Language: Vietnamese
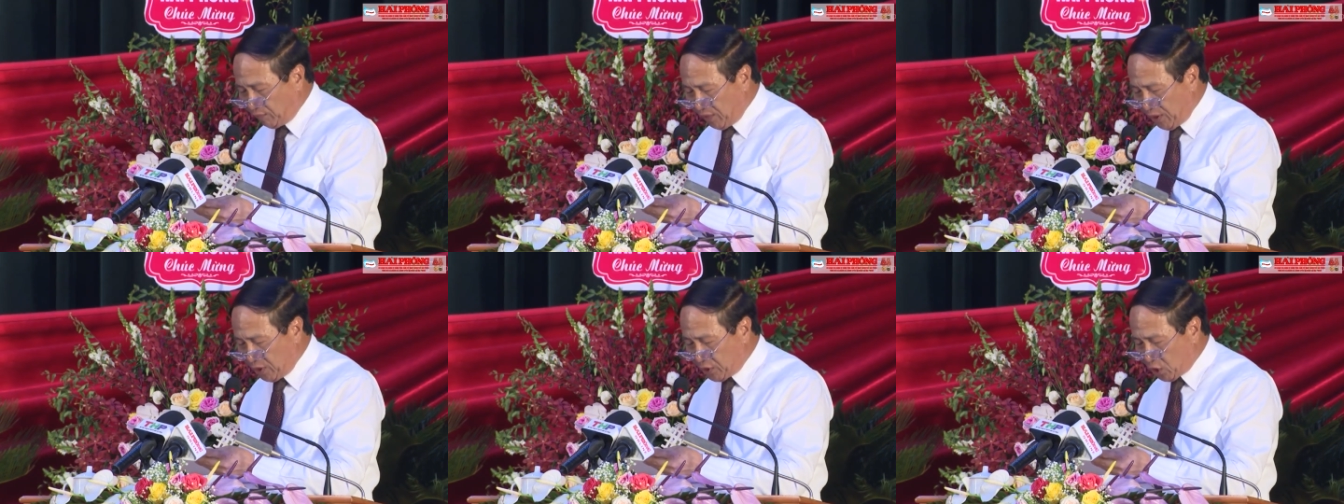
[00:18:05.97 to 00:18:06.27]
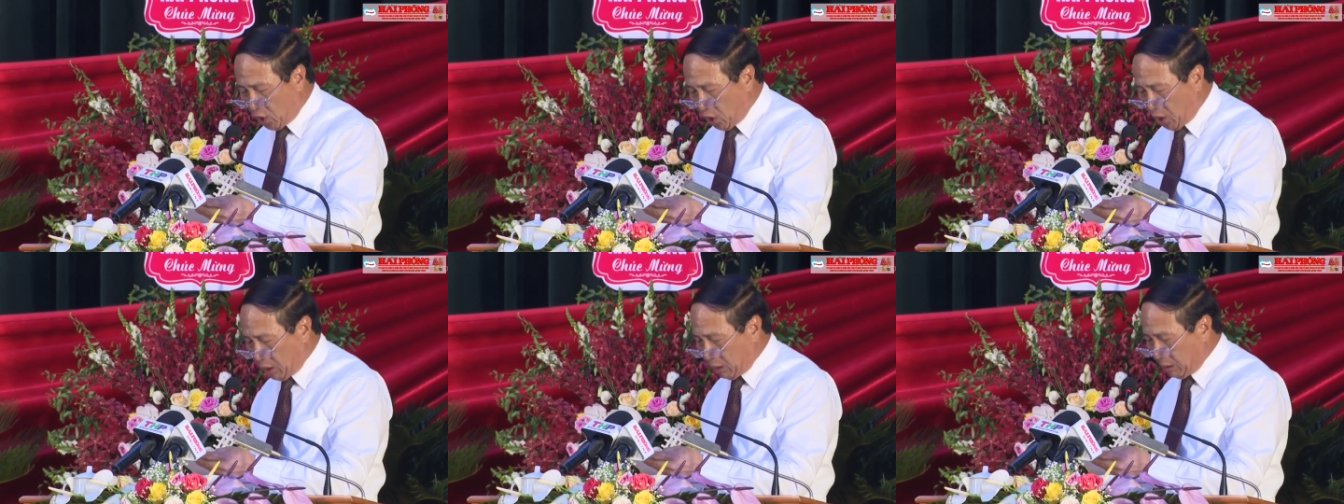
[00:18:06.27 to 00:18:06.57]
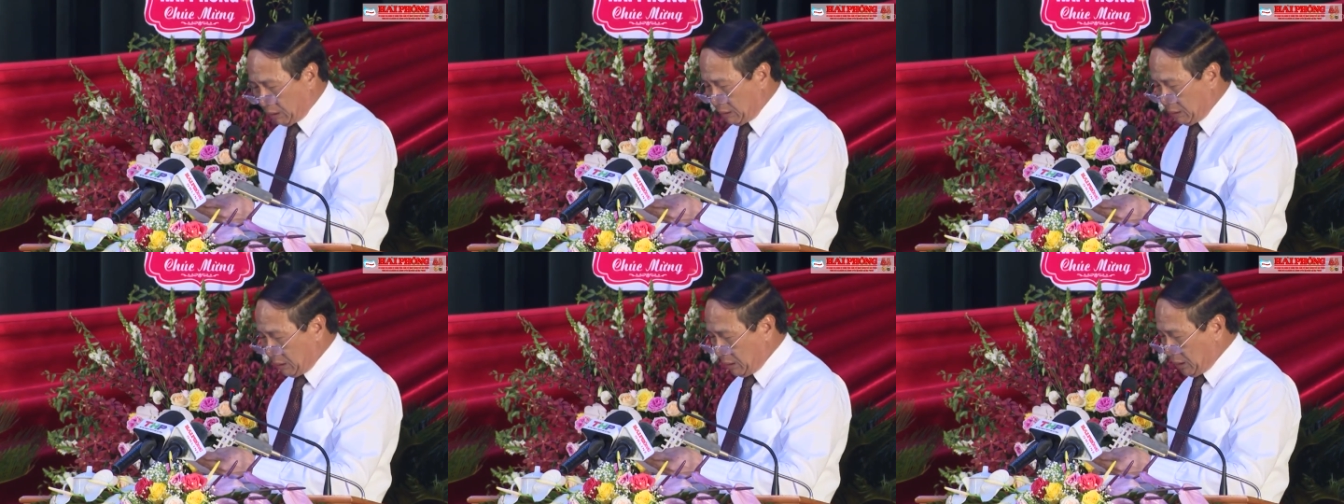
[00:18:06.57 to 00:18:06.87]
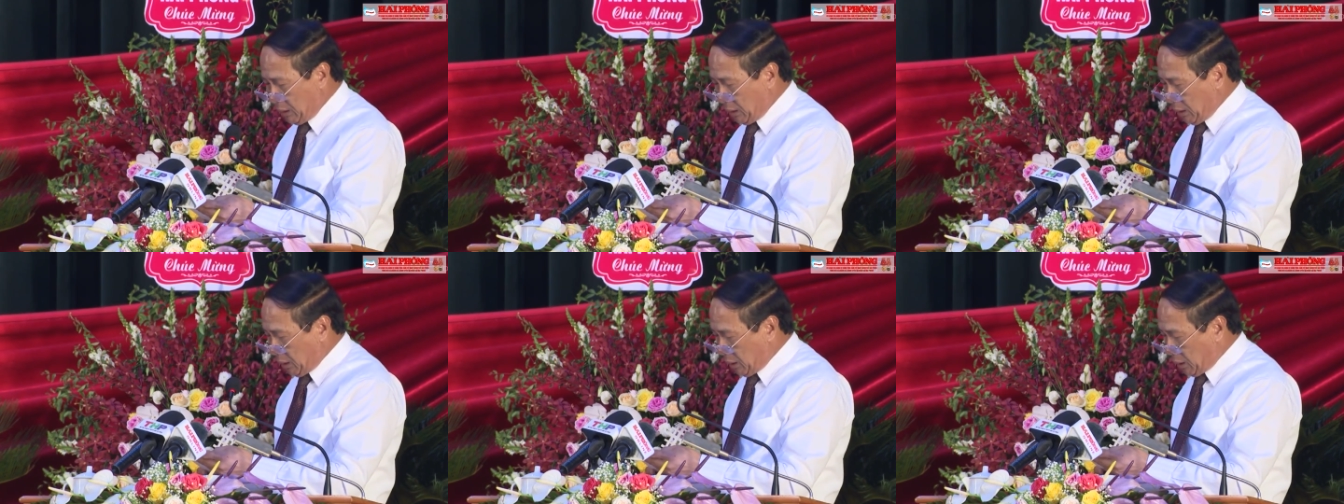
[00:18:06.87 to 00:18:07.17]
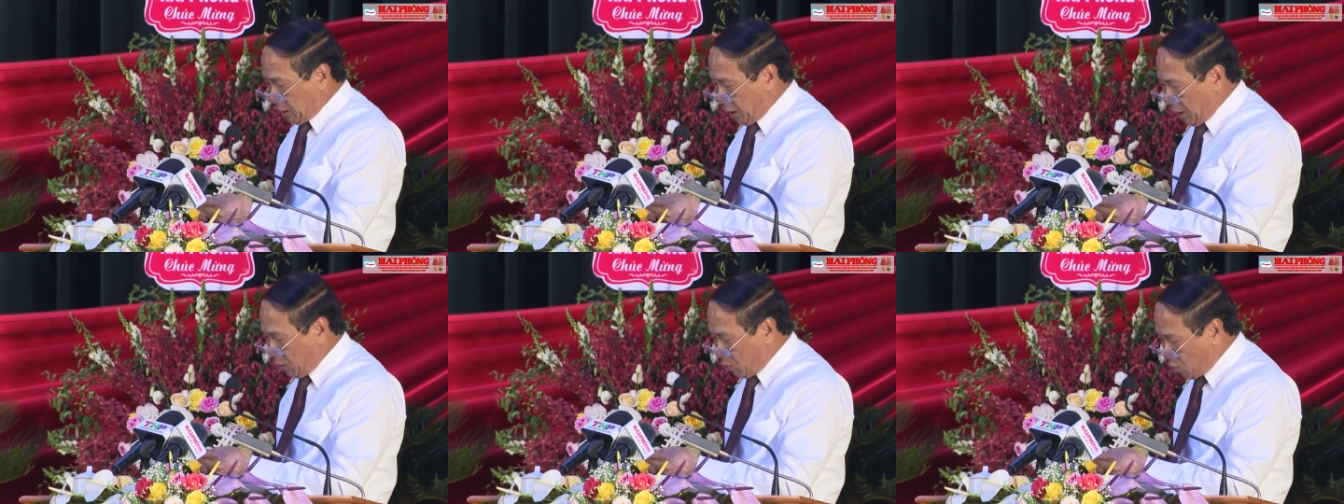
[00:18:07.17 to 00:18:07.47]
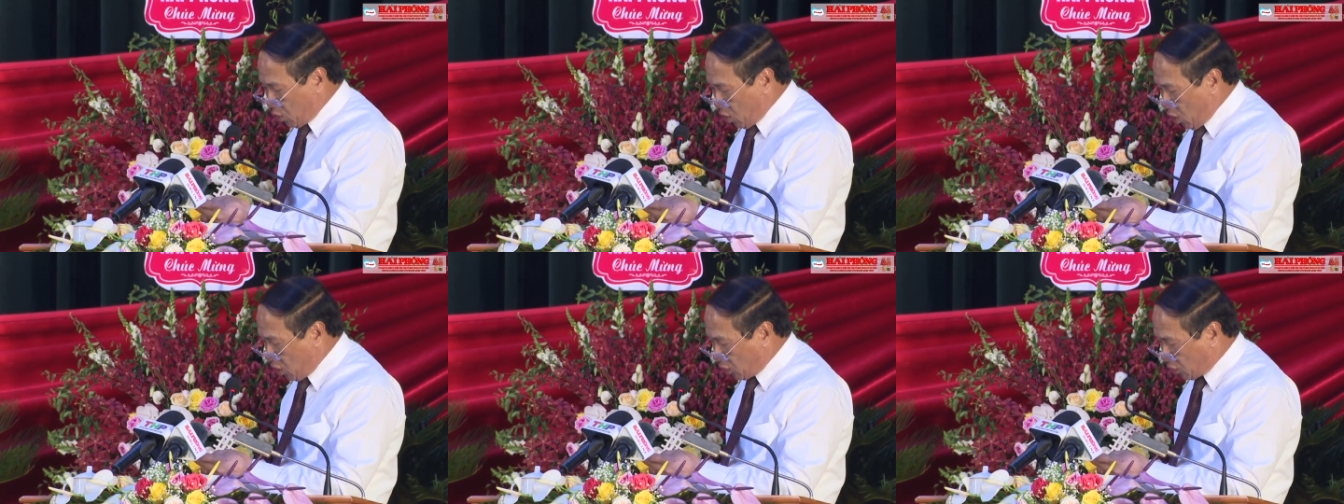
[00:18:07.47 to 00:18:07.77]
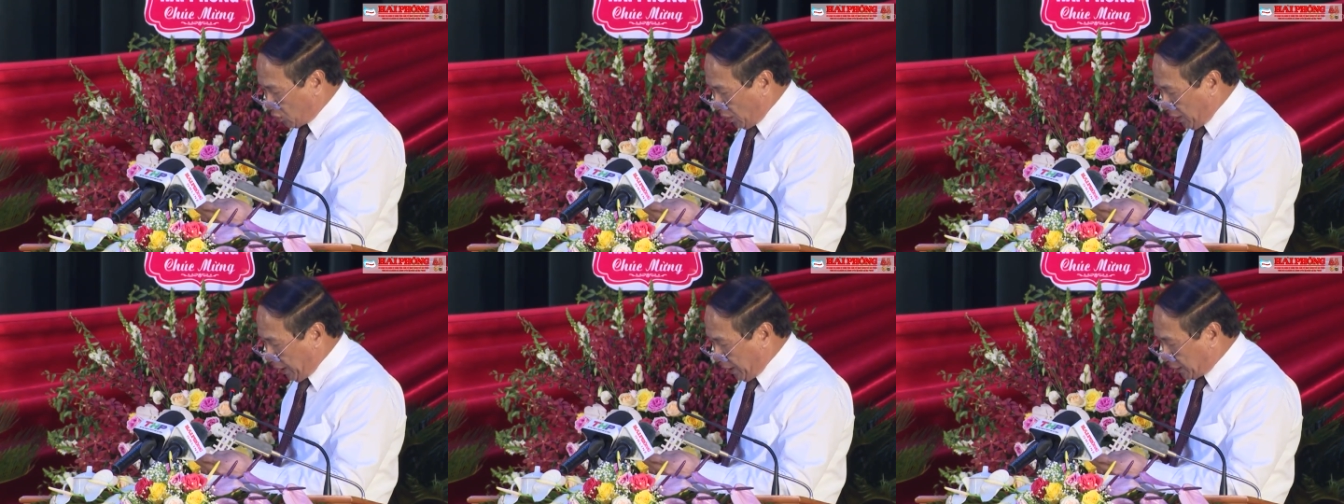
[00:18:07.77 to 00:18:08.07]
vai trò lòng cốt
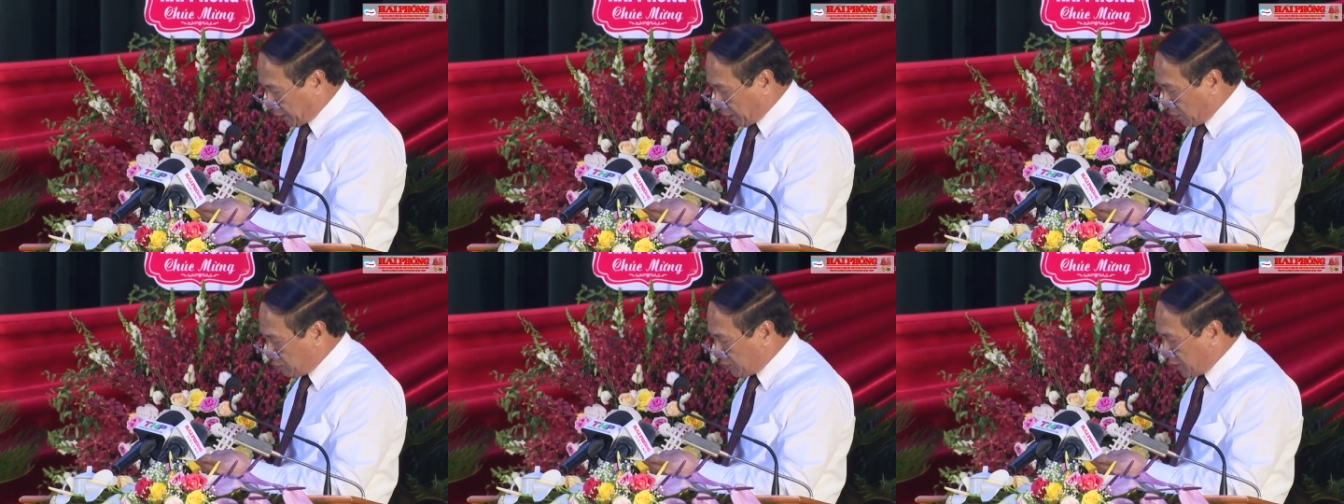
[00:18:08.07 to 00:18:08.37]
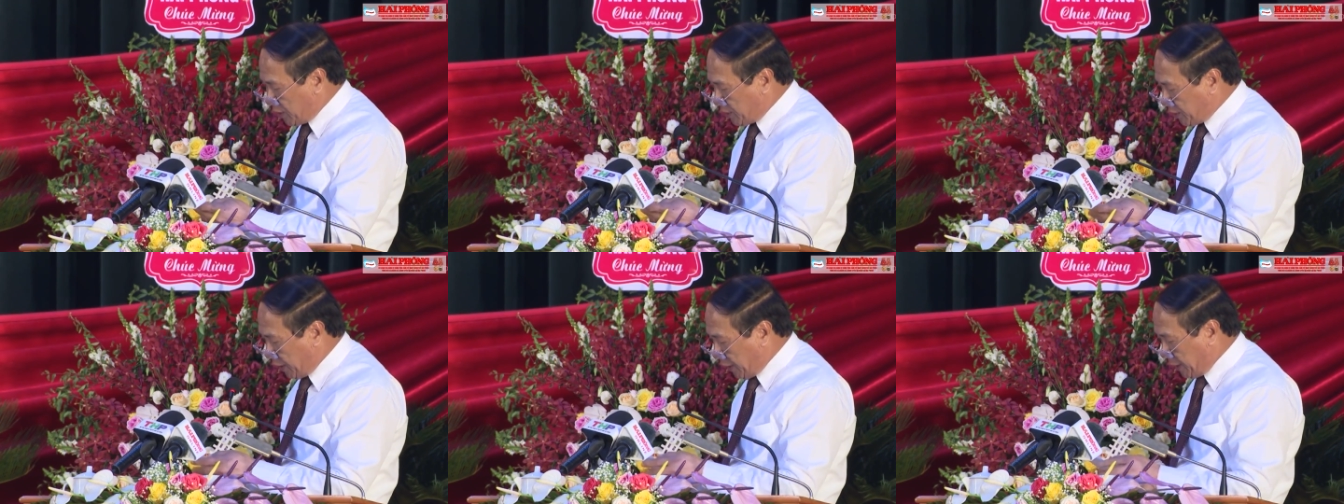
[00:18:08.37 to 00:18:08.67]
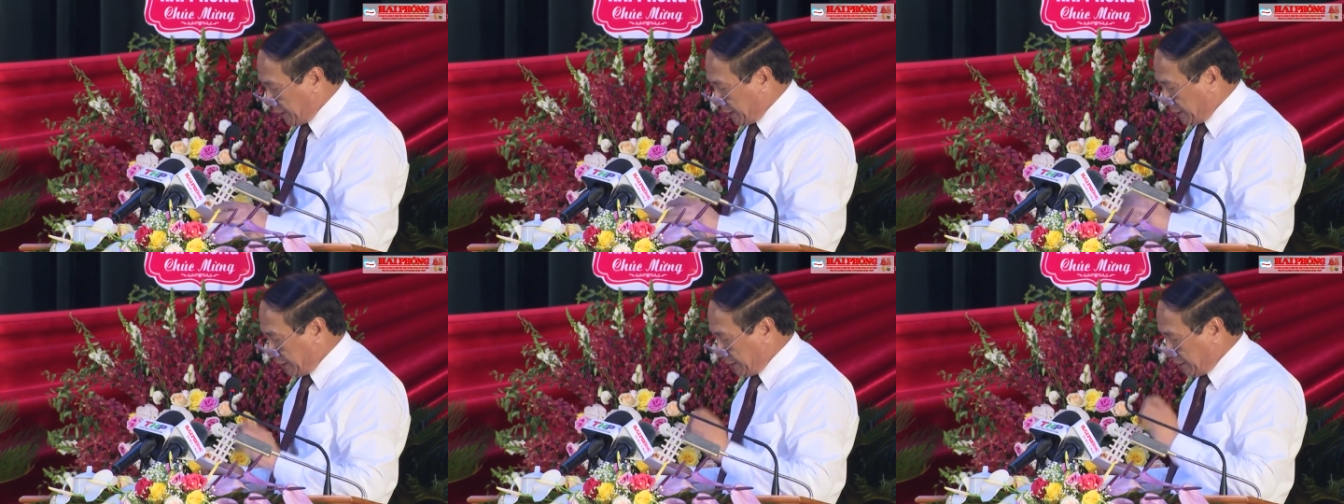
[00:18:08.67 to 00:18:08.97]
của hệ thống chính trị